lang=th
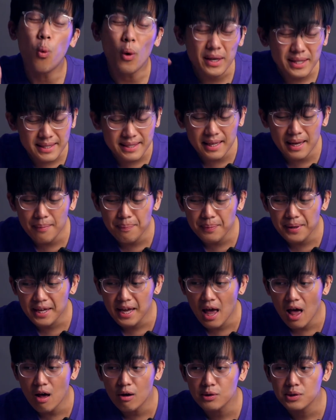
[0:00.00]
What's up
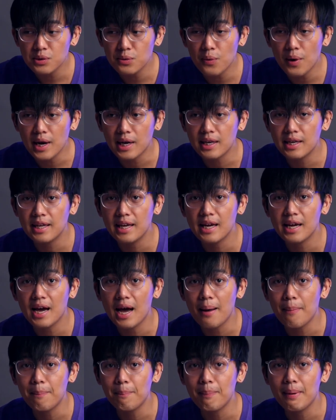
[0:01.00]
นี่ฮาวสวัสดี
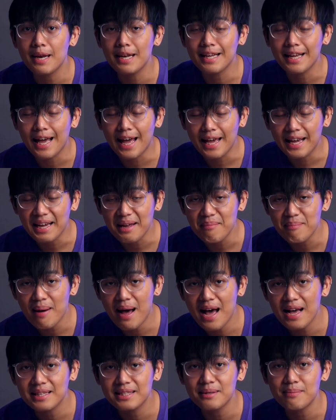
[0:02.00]
ครับเป็นไงกัน
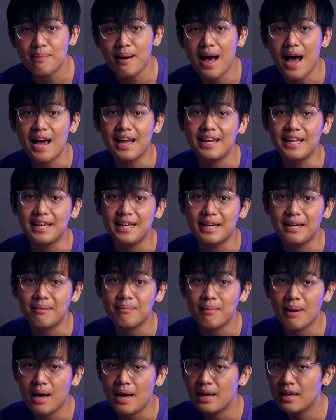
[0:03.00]
บ้างสบายดีกัน
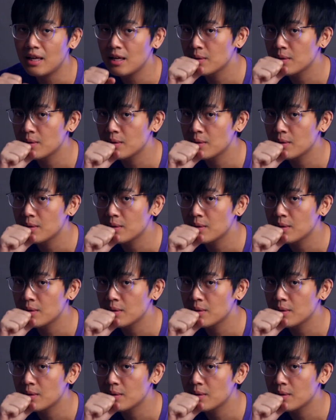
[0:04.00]
ไหม